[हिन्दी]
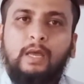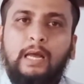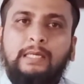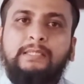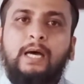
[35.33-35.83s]

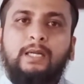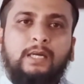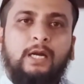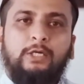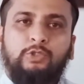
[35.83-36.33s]
आधार
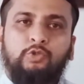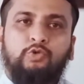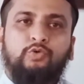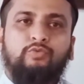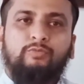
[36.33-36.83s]
कार्ड जो
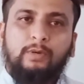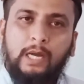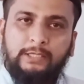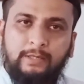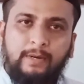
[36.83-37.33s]

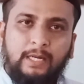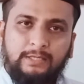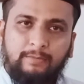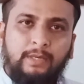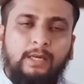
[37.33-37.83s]
आज हमारा
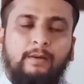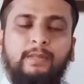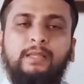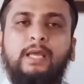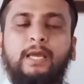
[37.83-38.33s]
सभी का
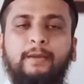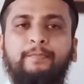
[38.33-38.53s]
बनता है